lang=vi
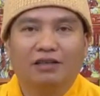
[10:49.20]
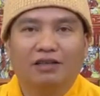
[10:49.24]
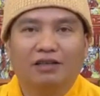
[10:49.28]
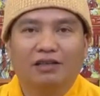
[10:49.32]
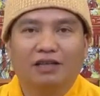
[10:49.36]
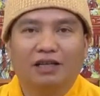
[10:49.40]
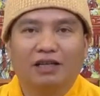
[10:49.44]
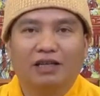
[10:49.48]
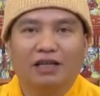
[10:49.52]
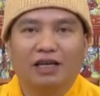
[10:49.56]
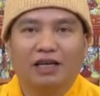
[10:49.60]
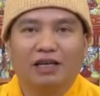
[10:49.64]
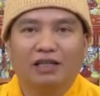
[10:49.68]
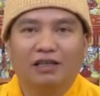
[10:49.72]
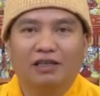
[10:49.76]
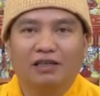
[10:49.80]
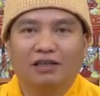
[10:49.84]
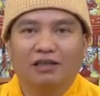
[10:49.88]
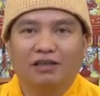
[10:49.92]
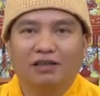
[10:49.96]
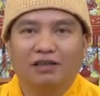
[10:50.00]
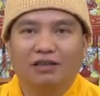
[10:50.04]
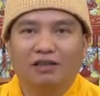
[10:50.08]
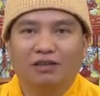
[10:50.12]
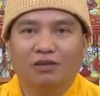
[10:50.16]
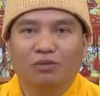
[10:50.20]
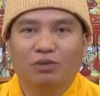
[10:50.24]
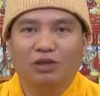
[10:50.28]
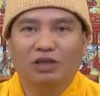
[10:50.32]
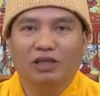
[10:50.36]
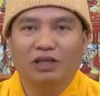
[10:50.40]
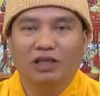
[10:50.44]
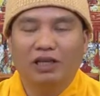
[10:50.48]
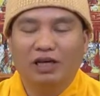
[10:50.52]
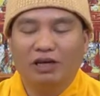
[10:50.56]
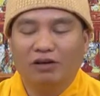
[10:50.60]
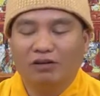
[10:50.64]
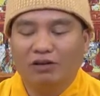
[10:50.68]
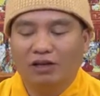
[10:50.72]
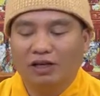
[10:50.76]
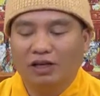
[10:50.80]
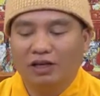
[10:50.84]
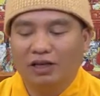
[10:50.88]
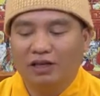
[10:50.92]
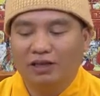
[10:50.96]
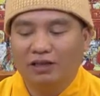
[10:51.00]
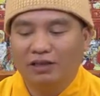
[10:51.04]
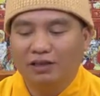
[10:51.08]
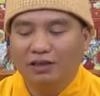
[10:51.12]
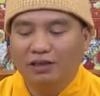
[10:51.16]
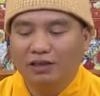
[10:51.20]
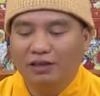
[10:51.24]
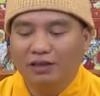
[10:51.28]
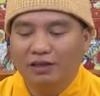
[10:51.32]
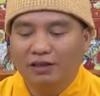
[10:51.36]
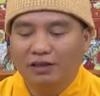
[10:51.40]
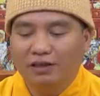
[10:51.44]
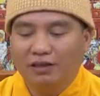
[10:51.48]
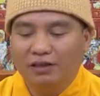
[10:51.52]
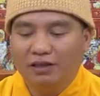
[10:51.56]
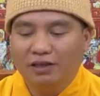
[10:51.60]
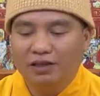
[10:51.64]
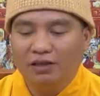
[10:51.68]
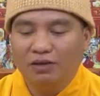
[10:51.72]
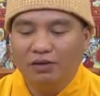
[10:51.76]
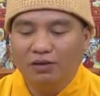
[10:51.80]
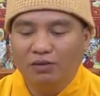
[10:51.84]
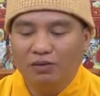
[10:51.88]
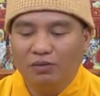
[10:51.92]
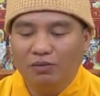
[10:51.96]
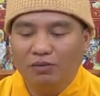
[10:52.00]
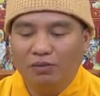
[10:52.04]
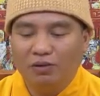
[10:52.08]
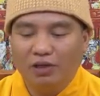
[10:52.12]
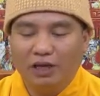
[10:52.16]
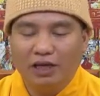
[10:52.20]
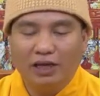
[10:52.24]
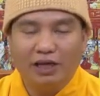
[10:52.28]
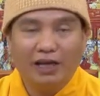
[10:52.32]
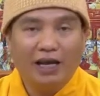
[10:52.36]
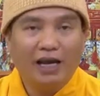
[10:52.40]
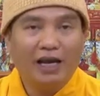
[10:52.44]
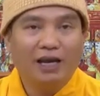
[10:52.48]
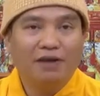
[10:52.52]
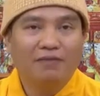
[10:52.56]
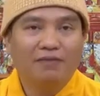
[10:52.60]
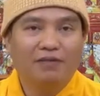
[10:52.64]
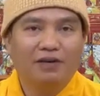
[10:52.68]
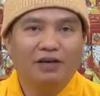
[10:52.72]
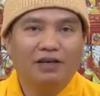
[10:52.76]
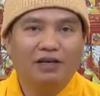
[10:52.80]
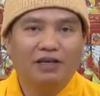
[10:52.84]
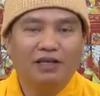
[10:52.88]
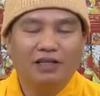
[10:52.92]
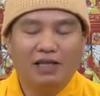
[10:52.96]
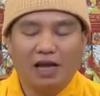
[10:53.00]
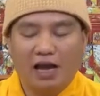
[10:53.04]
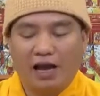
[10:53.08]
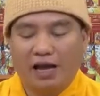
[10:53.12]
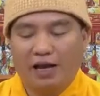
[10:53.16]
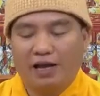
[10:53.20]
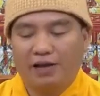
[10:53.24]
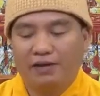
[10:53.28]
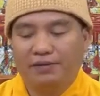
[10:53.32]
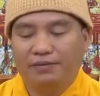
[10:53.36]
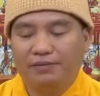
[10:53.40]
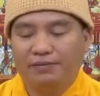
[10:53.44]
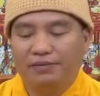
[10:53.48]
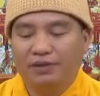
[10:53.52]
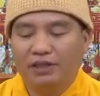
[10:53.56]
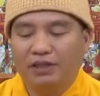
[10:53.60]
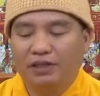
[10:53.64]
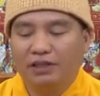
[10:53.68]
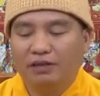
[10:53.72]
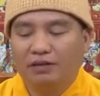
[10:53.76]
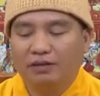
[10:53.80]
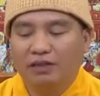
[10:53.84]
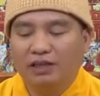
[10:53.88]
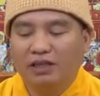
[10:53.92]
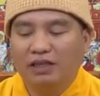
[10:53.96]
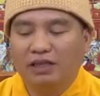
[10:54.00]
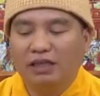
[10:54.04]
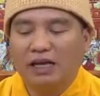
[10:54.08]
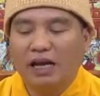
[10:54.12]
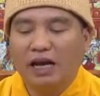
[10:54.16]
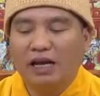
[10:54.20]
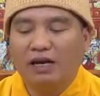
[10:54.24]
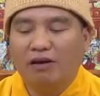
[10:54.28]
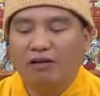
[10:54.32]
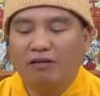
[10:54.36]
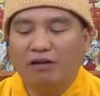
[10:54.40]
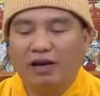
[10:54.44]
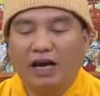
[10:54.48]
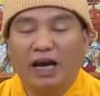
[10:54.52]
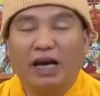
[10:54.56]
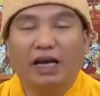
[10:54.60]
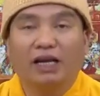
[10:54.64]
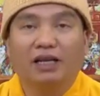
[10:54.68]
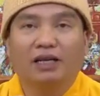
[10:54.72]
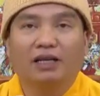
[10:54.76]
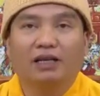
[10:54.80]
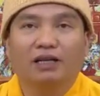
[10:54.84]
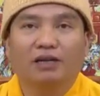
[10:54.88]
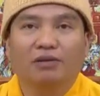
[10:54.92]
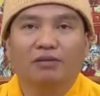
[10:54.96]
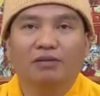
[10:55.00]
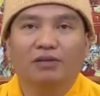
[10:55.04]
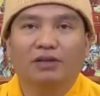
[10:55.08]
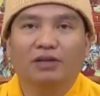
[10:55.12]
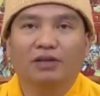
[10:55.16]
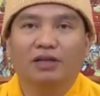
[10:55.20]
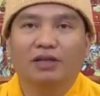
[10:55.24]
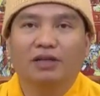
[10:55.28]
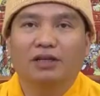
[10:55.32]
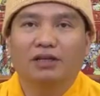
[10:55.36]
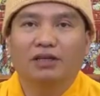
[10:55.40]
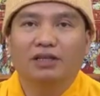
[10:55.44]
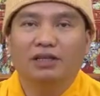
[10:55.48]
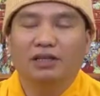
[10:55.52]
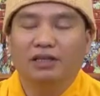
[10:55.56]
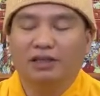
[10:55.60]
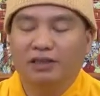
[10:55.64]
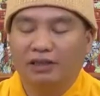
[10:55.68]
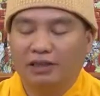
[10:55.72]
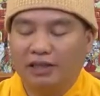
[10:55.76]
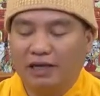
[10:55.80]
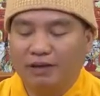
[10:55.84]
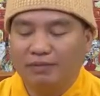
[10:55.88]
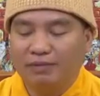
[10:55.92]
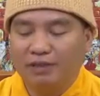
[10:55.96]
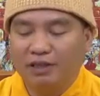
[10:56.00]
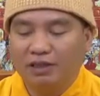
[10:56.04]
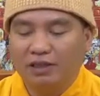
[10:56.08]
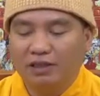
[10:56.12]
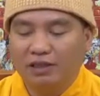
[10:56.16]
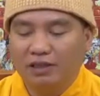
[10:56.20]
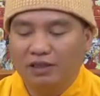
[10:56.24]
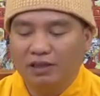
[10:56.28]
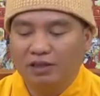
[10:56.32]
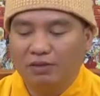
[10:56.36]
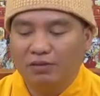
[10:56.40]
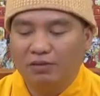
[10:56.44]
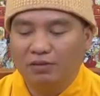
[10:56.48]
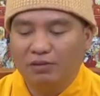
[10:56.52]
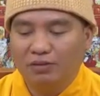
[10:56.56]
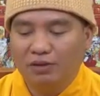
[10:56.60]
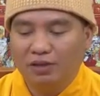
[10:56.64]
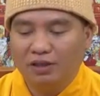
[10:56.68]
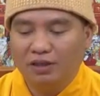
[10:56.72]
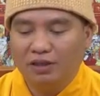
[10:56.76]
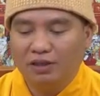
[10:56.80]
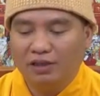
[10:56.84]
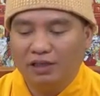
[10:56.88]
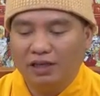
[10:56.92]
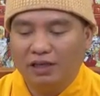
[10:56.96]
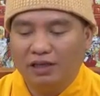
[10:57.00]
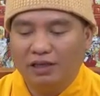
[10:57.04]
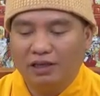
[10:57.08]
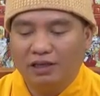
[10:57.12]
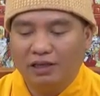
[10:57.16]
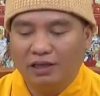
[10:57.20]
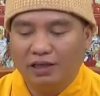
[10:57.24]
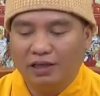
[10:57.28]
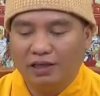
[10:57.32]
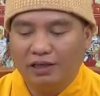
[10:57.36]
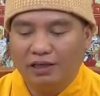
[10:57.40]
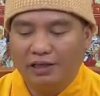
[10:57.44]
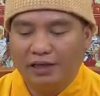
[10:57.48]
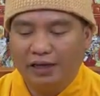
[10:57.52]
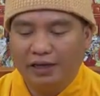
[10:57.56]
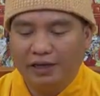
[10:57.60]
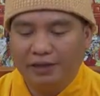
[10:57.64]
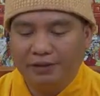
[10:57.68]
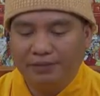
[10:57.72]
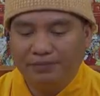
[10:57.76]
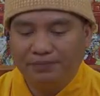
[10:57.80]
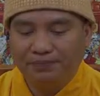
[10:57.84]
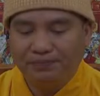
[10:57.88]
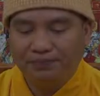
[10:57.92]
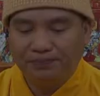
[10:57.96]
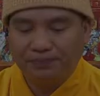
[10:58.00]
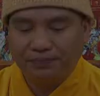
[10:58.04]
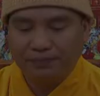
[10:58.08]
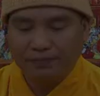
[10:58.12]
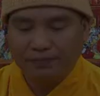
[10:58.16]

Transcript: à, cái này thì tùy theo cái trình độ của người nghe và người giảng thế nhưng thời gian có hạn thì không xin được tạm dừng câu à, trả lời này ở đây